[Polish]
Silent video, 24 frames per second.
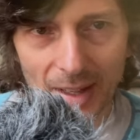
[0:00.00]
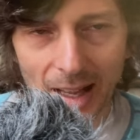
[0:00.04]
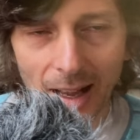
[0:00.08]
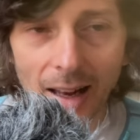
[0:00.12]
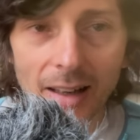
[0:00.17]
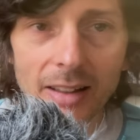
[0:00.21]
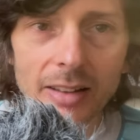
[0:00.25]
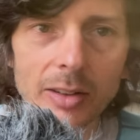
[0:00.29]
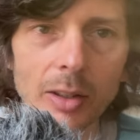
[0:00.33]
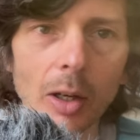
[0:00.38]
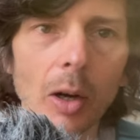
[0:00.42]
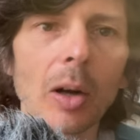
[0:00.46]

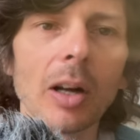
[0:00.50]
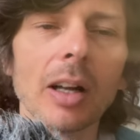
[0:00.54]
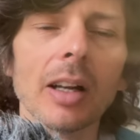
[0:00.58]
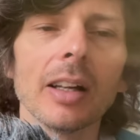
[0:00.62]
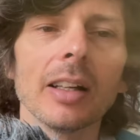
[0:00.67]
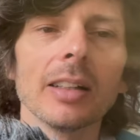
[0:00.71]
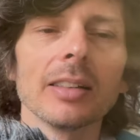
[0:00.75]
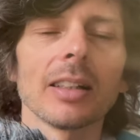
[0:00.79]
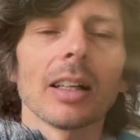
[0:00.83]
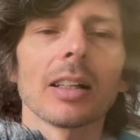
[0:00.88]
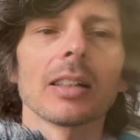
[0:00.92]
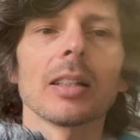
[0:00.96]
Ale to
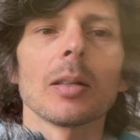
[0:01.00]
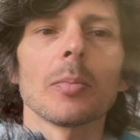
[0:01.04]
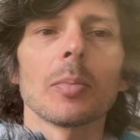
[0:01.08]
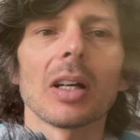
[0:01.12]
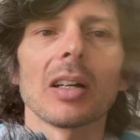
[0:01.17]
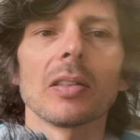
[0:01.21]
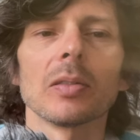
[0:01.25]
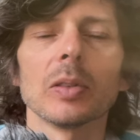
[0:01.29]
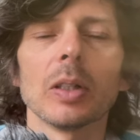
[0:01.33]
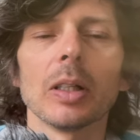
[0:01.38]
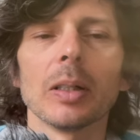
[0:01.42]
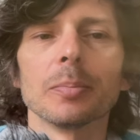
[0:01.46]
tak
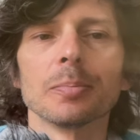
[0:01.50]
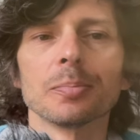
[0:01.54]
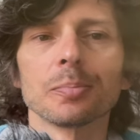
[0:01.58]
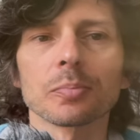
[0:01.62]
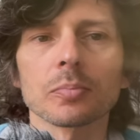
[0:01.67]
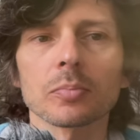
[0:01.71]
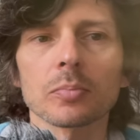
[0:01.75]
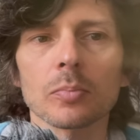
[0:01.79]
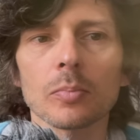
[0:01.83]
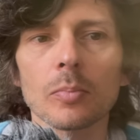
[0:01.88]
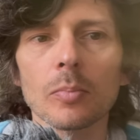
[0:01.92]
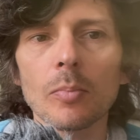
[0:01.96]
naprawdę
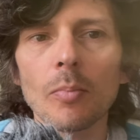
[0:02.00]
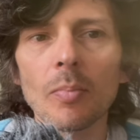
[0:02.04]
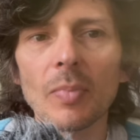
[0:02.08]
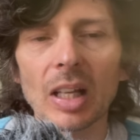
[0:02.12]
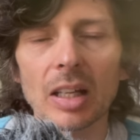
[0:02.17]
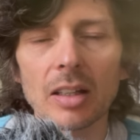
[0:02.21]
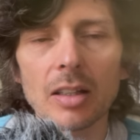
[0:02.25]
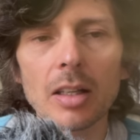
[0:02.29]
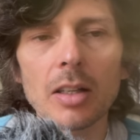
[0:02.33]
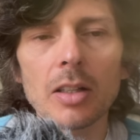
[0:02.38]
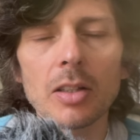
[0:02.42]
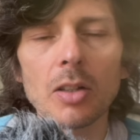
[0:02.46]

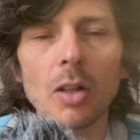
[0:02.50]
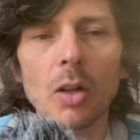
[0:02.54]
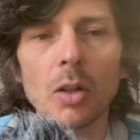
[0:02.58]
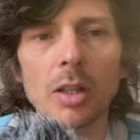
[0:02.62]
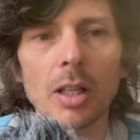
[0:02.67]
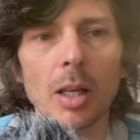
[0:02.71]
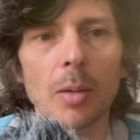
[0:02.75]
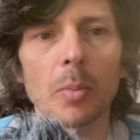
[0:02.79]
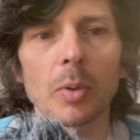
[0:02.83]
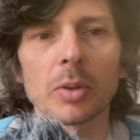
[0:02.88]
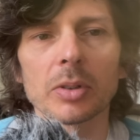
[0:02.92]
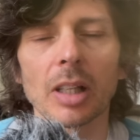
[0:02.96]

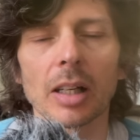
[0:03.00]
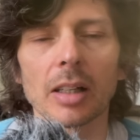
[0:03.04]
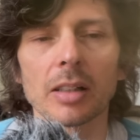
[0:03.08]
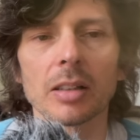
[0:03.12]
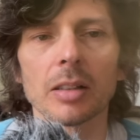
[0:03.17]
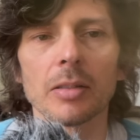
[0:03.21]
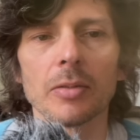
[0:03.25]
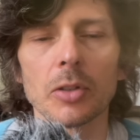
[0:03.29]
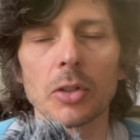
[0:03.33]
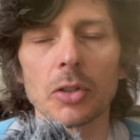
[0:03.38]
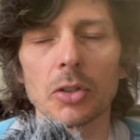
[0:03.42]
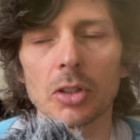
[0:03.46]
nieistotne, bo tak
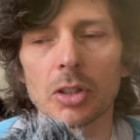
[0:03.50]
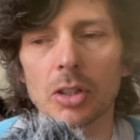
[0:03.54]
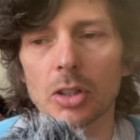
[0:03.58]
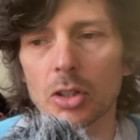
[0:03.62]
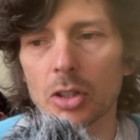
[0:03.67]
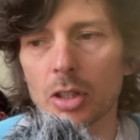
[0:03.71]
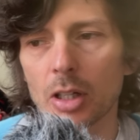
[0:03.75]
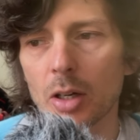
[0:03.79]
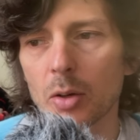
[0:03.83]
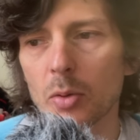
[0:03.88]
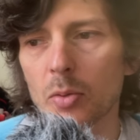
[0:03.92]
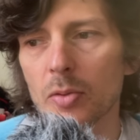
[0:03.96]
te wyścigi
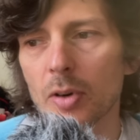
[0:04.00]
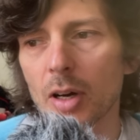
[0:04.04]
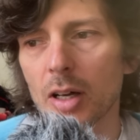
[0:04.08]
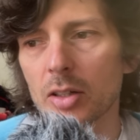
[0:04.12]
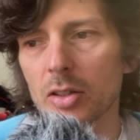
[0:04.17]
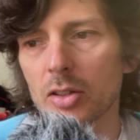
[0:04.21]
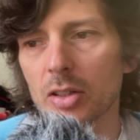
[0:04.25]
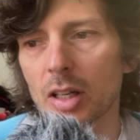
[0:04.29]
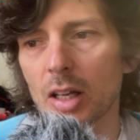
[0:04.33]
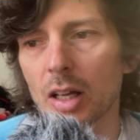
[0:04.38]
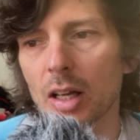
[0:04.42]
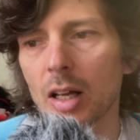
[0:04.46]
się
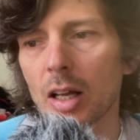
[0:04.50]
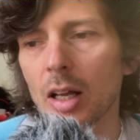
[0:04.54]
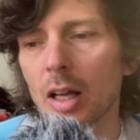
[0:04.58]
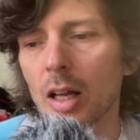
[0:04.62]
właśnie